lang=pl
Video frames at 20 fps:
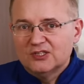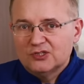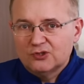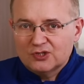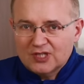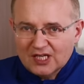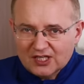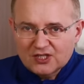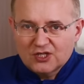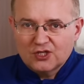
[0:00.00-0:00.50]

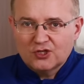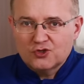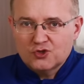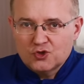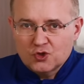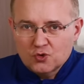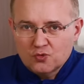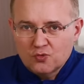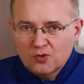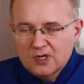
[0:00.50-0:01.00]
Do takich
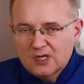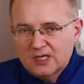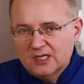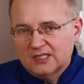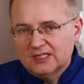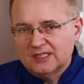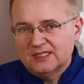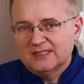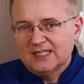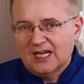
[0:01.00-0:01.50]
ziół
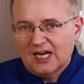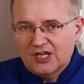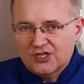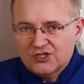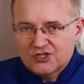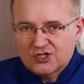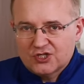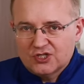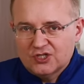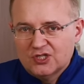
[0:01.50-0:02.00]
e,
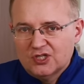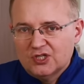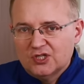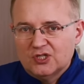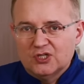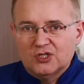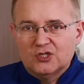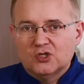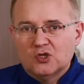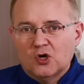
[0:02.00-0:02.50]
należy
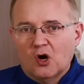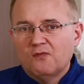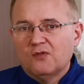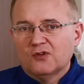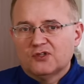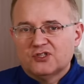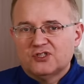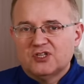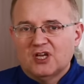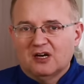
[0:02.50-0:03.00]
e,
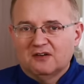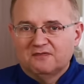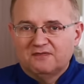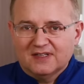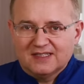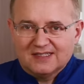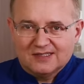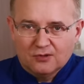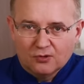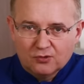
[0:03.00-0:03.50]
owocnia
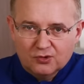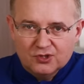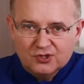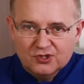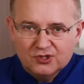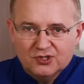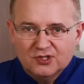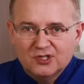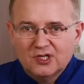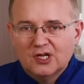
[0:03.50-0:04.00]

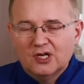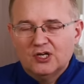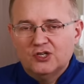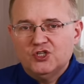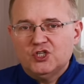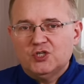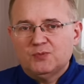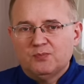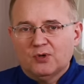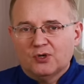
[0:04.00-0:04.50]
fasoli,
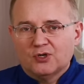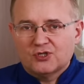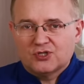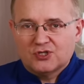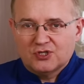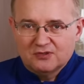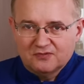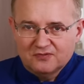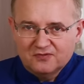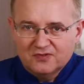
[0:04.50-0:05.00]
liść
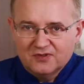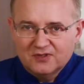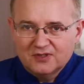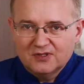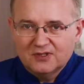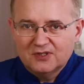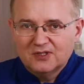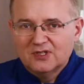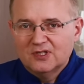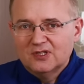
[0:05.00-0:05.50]

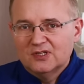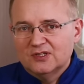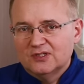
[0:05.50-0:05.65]
pokrzywy,